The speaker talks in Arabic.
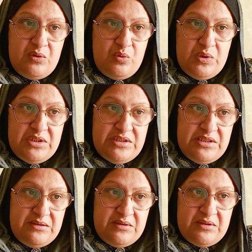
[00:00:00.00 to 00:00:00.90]

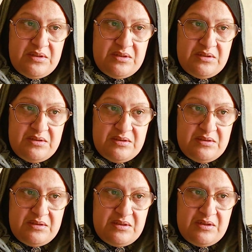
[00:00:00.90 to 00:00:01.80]
ولدي
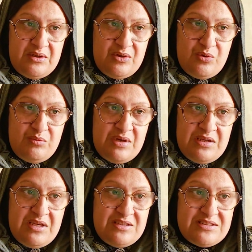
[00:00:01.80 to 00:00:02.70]
آه هما
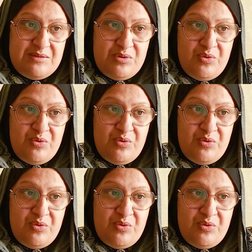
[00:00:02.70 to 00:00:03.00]
على حساب